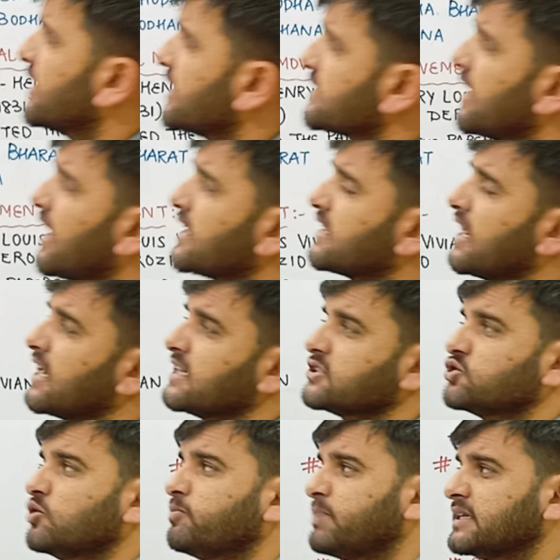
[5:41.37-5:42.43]
किया था
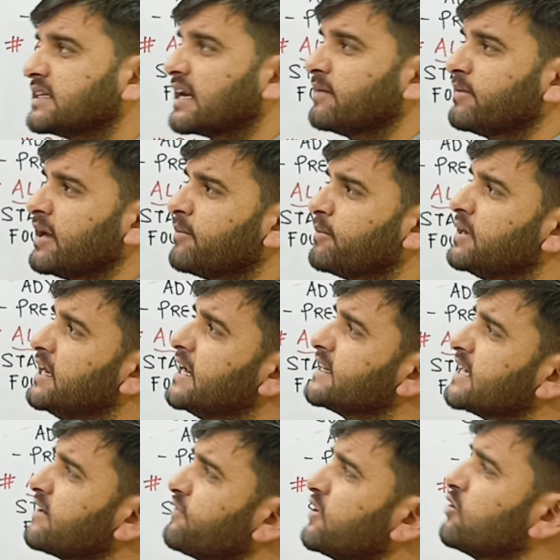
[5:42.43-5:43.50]
1815 में
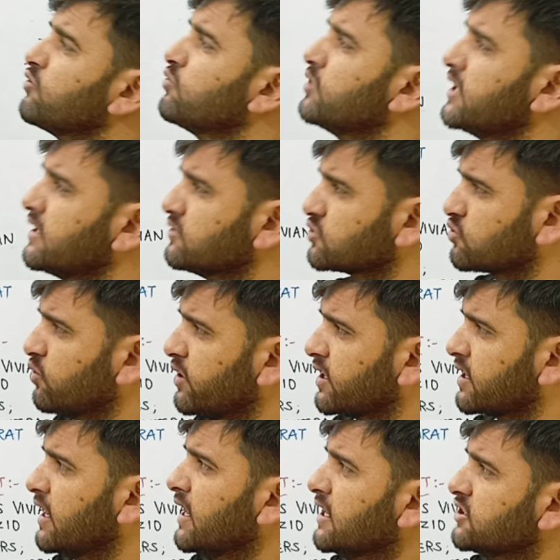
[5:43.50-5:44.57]
लेटर फिर इन्होंने उसको
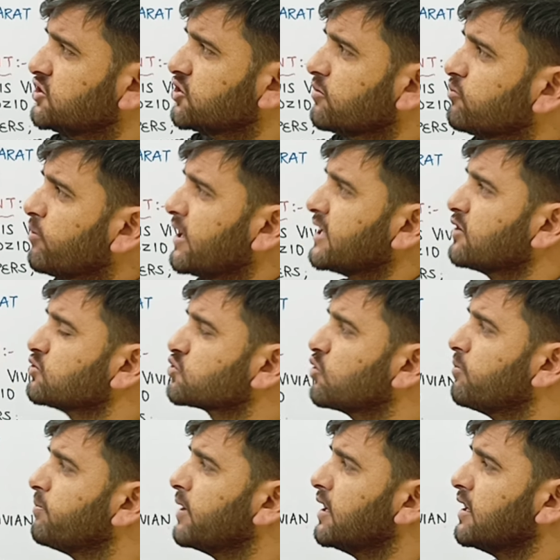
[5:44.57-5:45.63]
एक जो मूवमेंट है
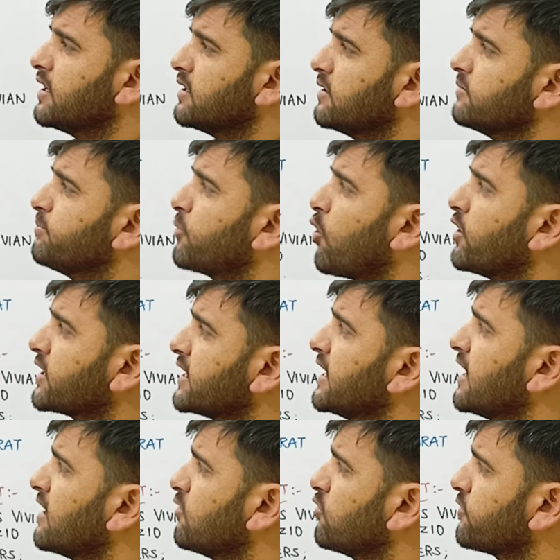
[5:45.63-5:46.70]
उसको ब्रॉड
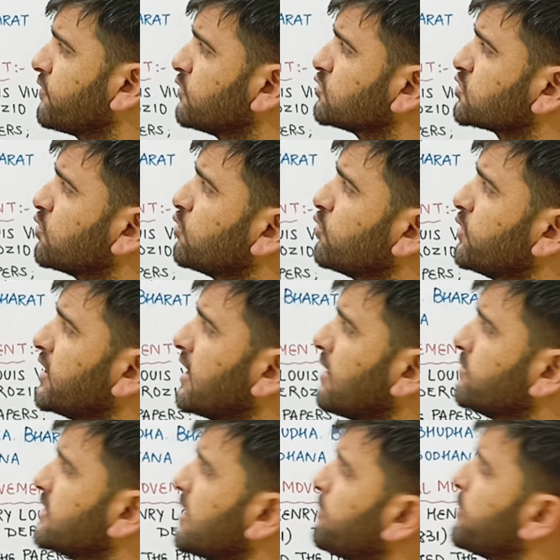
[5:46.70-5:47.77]
किया और फिर उसको उन्होंने नाम दिया